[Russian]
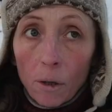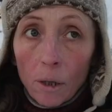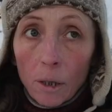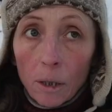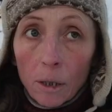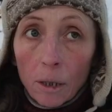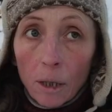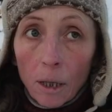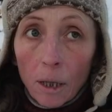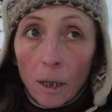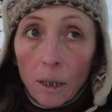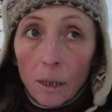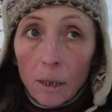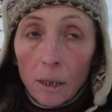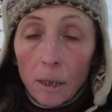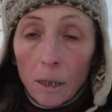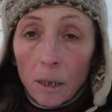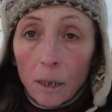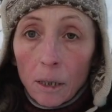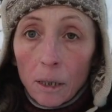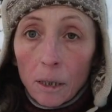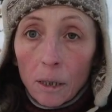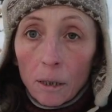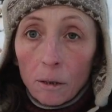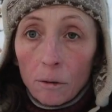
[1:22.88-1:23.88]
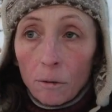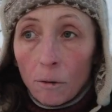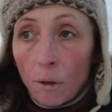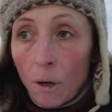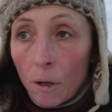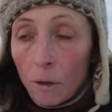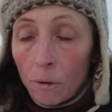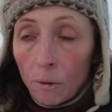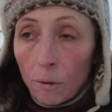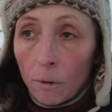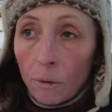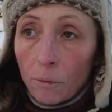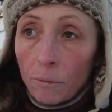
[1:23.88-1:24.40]
это и ну,
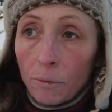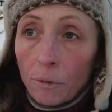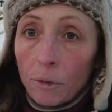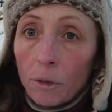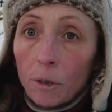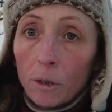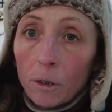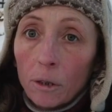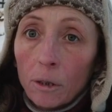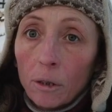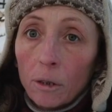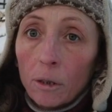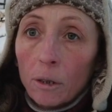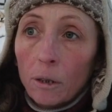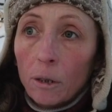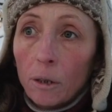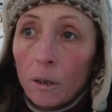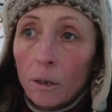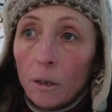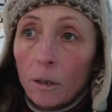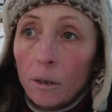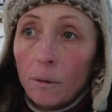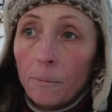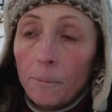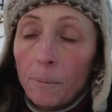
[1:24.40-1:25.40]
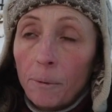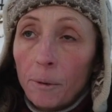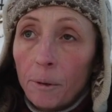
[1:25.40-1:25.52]
какое-то вот э,